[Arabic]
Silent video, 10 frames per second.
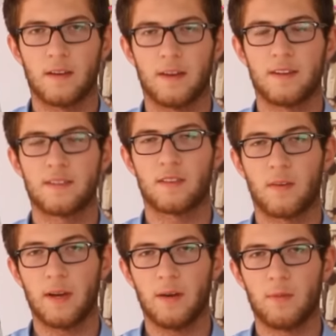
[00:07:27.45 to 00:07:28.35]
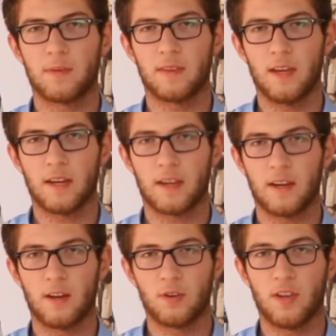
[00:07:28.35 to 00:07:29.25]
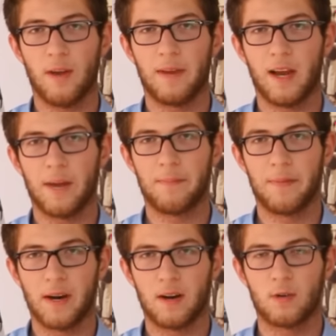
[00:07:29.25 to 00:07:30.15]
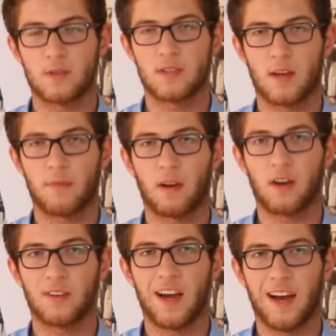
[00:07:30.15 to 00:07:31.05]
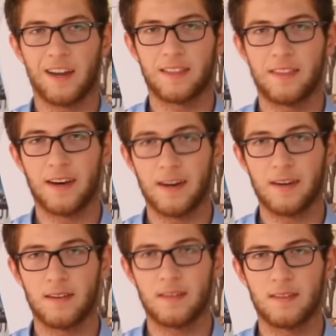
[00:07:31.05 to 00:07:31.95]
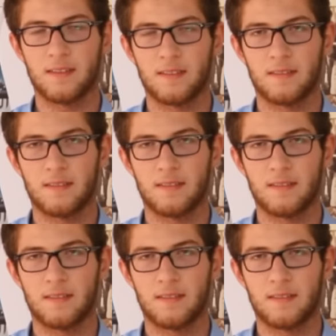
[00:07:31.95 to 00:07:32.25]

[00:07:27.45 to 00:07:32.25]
يعني استطيع ممكن تحكي انه دعم الاحباء والسلف القضاء على الداء